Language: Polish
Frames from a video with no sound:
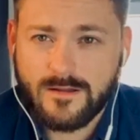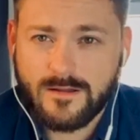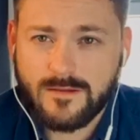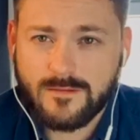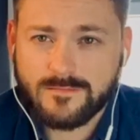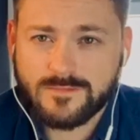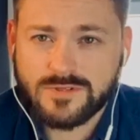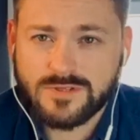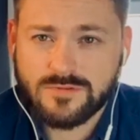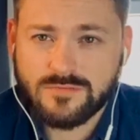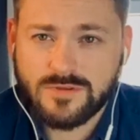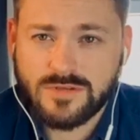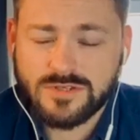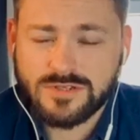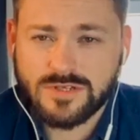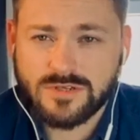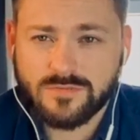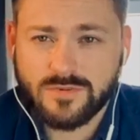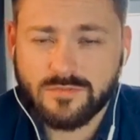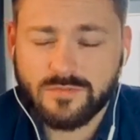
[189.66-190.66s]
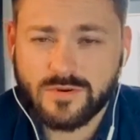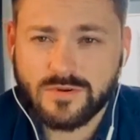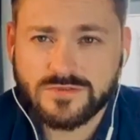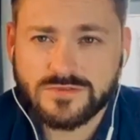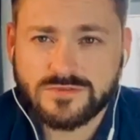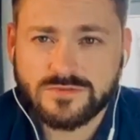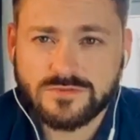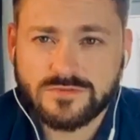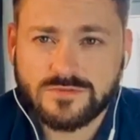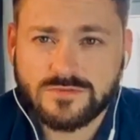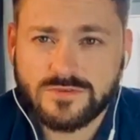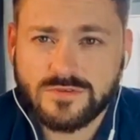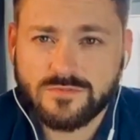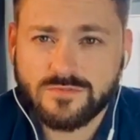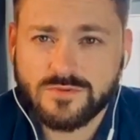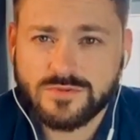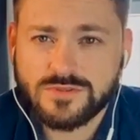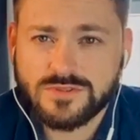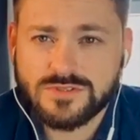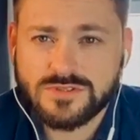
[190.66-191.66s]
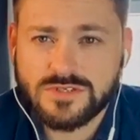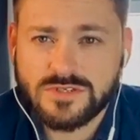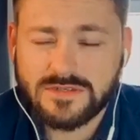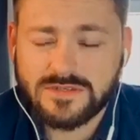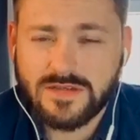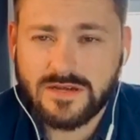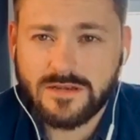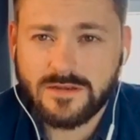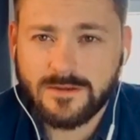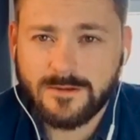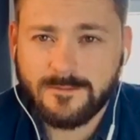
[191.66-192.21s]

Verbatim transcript: Przyjmijcie je po prostu i puśćcie je dalej.